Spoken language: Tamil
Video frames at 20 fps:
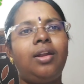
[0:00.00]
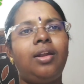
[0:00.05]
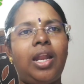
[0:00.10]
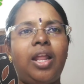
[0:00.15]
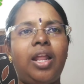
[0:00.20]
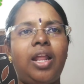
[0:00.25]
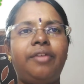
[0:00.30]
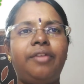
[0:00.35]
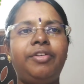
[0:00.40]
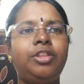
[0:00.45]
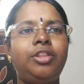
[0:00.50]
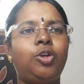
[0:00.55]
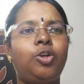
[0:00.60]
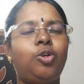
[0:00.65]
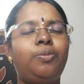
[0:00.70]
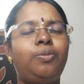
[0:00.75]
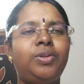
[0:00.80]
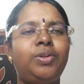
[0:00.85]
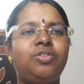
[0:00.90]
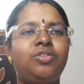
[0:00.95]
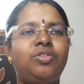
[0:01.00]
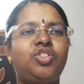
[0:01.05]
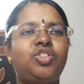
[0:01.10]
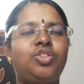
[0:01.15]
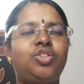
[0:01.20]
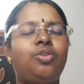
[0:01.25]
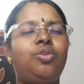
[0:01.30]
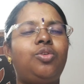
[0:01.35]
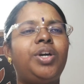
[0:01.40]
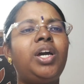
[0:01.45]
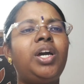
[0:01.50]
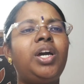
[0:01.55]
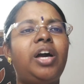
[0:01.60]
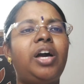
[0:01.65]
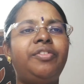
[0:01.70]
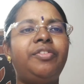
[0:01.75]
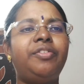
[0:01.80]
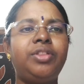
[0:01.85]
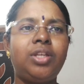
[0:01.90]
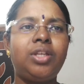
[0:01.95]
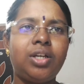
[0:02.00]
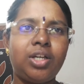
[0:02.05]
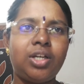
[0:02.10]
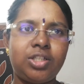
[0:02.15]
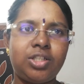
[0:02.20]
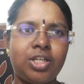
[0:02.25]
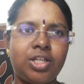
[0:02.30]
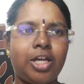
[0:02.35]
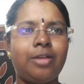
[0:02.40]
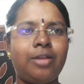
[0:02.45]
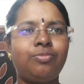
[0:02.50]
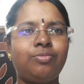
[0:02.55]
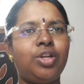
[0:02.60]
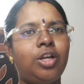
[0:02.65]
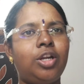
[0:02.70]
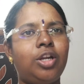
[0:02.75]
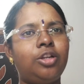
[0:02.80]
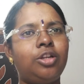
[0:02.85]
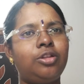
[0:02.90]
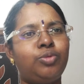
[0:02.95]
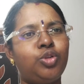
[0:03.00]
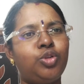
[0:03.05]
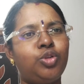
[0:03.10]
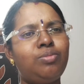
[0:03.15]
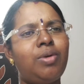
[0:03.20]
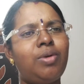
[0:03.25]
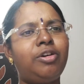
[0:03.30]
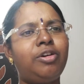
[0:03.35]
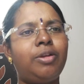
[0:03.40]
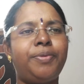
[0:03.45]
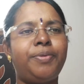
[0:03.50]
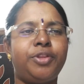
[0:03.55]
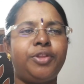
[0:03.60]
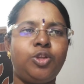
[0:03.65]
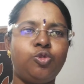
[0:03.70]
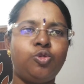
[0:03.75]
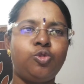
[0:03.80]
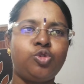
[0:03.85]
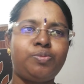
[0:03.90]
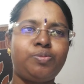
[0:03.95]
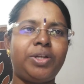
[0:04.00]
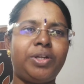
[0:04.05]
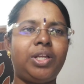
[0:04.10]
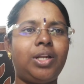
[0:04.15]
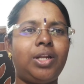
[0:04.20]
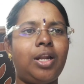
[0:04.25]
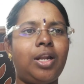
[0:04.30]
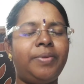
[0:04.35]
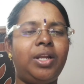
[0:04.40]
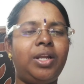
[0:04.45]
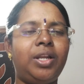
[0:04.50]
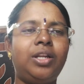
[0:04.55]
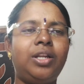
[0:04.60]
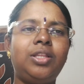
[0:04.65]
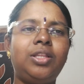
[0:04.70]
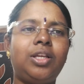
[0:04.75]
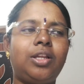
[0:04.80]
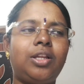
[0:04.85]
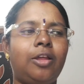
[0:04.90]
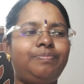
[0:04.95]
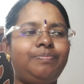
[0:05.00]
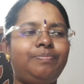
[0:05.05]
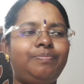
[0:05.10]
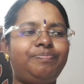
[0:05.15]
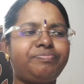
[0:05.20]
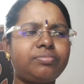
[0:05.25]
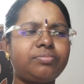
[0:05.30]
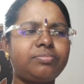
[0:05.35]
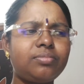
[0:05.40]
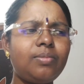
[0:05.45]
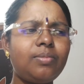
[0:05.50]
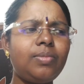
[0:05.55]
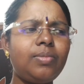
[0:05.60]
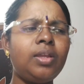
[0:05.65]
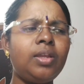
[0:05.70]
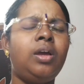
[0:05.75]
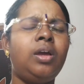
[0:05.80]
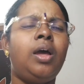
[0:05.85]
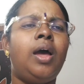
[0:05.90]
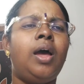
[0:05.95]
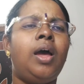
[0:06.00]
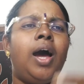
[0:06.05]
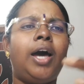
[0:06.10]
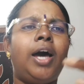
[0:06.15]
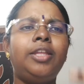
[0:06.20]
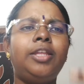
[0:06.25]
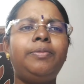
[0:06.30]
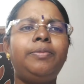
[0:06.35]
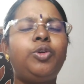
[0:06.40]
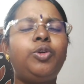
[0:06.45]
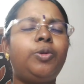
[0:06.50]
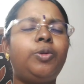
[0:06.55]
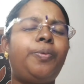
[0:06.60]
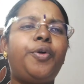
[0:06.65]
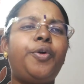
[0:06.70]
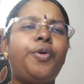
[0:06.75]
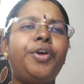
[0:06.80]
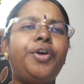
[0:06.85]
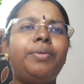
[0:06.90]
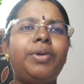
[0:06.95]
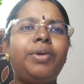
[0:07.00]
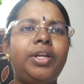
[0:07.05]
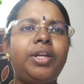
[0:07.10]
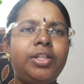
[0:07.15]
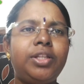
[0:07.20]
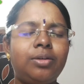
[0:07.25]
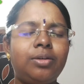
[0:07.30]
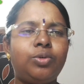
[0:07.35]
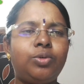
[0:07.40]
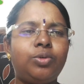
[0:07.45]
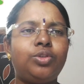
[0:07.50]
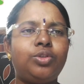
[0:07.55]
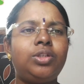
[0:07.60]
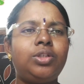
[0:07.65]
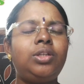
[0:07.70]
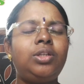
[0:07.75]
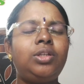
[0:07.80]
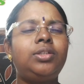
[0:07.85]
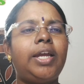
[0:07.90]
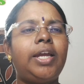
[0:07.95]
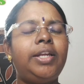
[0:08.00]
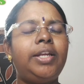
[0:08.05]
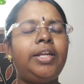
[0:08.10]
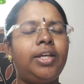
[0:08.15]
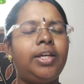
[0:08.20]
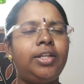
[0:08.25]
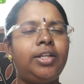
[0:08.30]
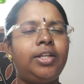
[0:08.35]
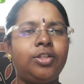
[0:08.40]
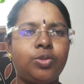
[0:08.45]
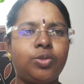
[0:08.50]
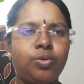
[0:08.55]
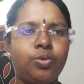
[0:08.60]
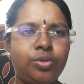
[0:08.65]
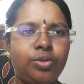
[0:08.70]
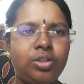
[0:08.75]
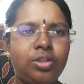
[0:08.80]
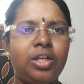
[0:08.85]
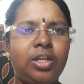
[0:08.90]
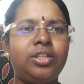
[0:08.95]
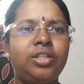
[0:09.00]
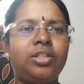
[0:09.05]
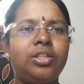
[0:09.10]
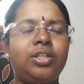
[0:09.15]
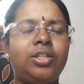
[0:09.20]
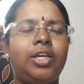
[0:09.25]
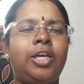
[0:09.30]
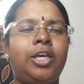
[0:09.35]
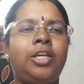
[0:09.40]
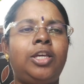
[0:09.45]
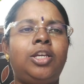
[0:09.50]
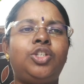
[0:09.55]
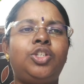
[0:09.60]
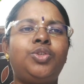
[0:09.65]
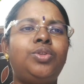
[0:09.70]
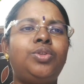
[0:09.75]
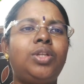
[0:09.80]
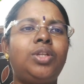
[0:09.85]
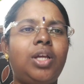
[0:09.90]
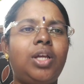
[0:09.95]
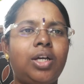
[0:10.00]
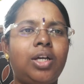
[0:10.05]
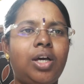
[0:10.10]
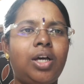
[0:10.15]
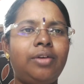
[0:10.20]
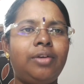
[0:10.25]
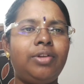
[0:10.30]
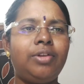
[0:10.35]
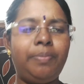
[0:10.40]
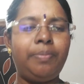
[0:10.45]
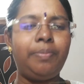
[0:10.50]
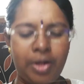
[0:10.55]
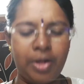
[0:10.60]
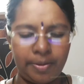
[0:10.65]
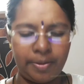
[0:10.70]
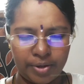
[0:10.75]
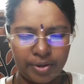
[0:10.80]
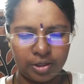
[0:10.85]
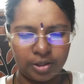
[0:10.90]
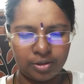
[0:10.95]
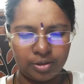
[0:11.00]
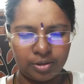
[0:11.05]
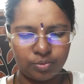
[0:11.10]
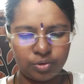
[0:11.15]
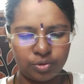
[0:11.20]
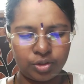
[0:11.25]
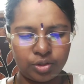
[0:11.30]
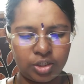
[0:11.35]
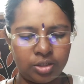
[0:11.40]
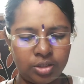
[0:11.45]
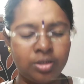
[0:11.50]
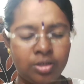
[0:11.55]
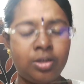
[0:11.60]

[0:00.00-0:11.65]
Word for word: நல்லாவே தரவு பண்ணி வச்சுக்கோங்க கவிதா கா எழுதும் போதும் அவரை பற்றி யூஸ் பண்ணிக்கலாம் நம்ம எழுதிக்கலாம் அதே மாதிரி ஒரு போயம் போது சைட் ஹெட்டிங்ஸ் கொடுத்து எழுதுங்க யசோதராக்கா விழாப்பெலாம் பார்க்கும்போது